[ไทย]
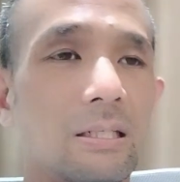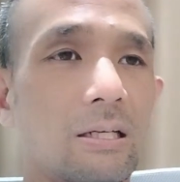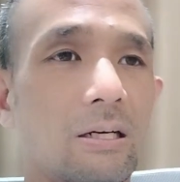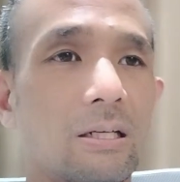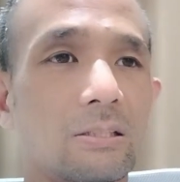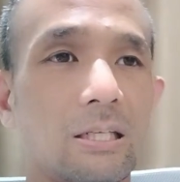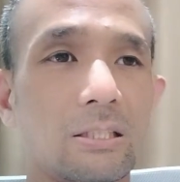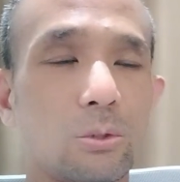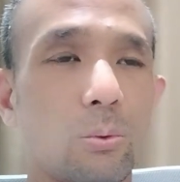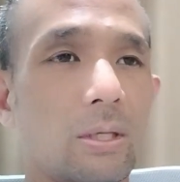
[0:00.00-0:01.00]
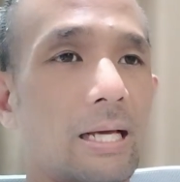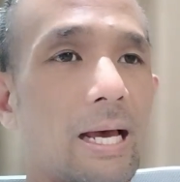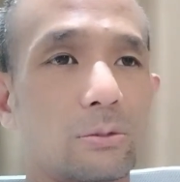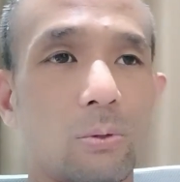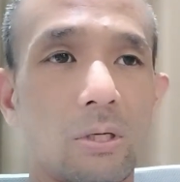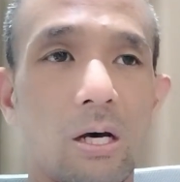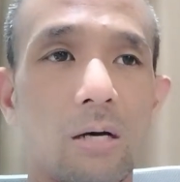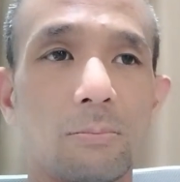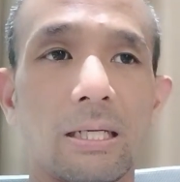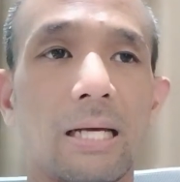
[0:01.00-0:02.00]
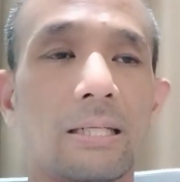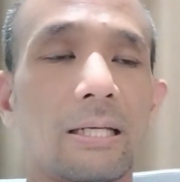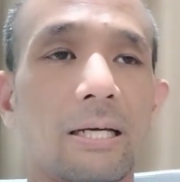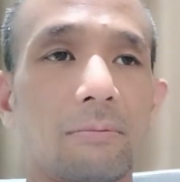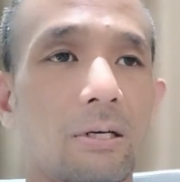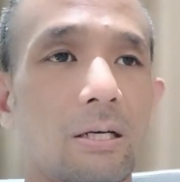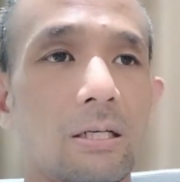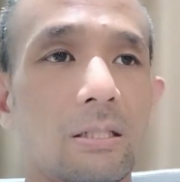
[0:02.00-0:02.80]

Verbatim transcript: ก็ตอนนั้นก็ตัวแดงตัวลอกเหมือนกันนะครับ ก็